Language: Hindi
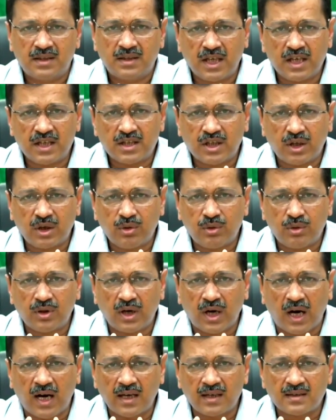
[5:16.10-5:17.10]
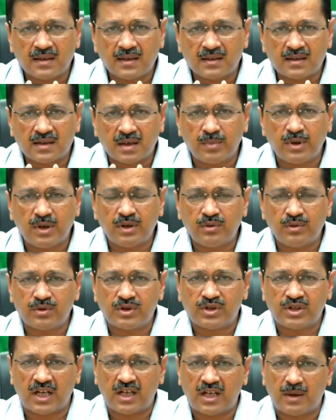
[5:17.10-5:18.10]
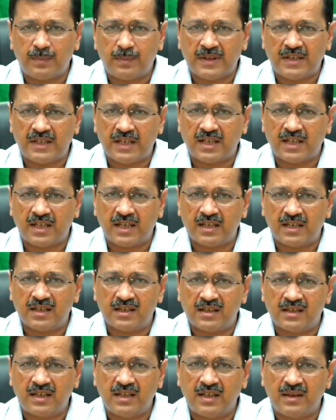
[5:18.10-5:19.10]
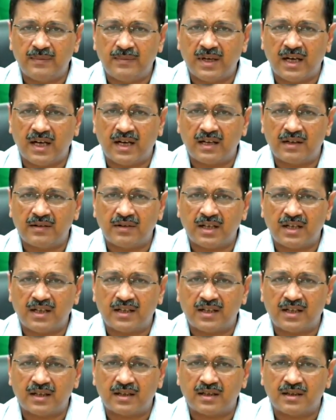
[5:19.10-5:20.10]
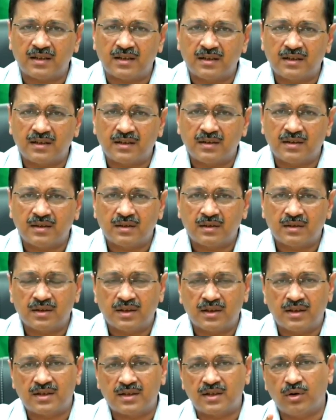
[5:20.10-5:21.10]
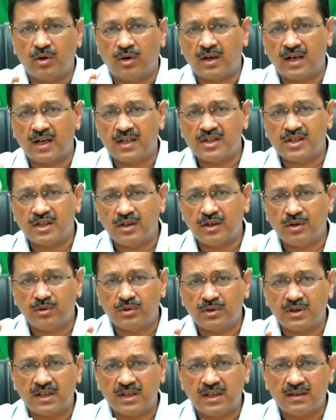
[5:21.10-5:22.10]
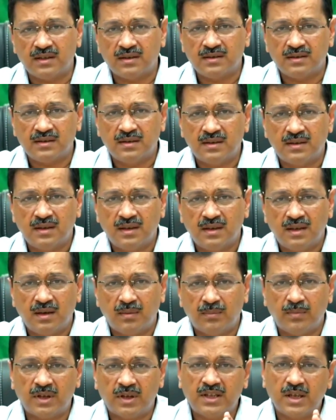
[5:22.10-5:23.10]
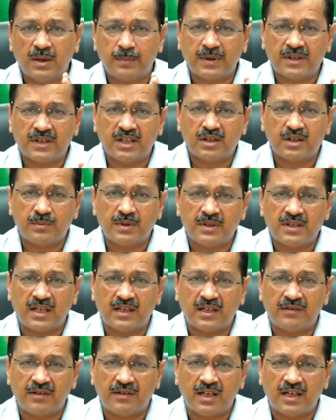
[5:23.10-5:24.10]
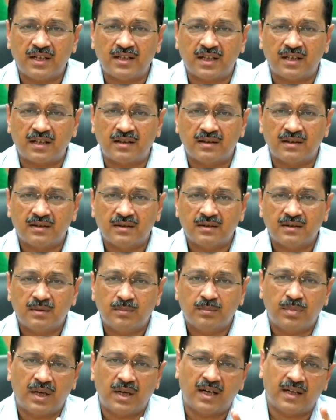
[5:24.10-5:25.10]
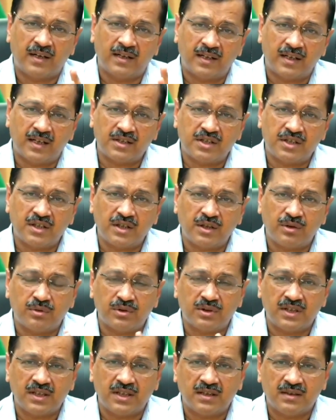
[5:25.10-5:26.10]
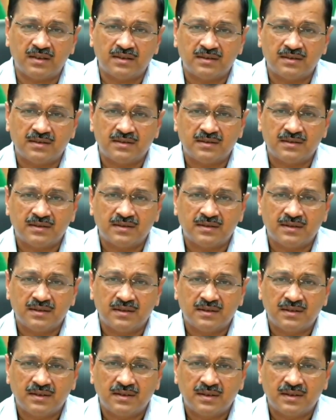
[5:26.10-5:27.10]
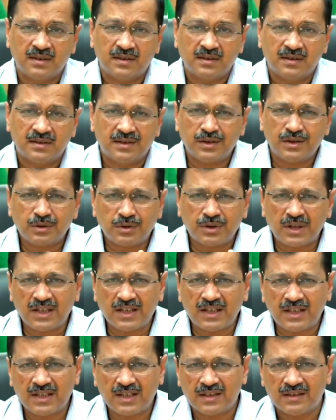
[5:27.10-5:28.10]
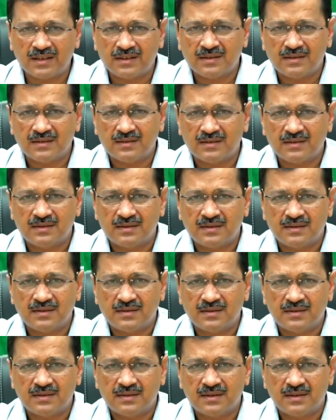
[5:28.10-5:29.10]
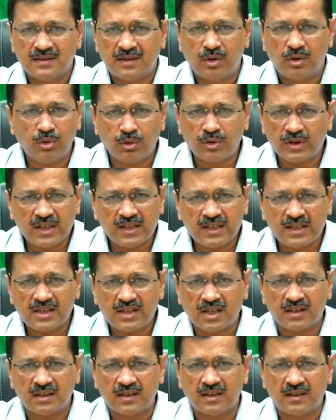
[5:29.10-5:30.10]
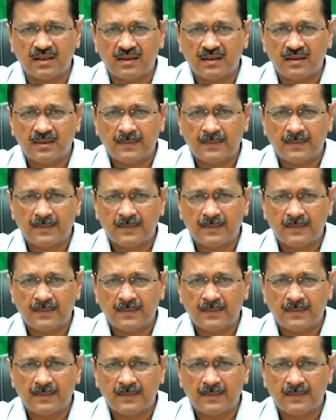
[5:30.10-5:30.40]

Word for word: देश के लोग आज सभी न्यूज़ चैनल पे देख रहे हैं कि दिल्ली में आने वाला ट्रक किसी और राज्य ने रोक दिया मध्य प्रदेश में जाने वाला ट्रक फलाने राज्य ने रोक दिया ये तो ठीक नहीं है लोग ये नहीं चाहते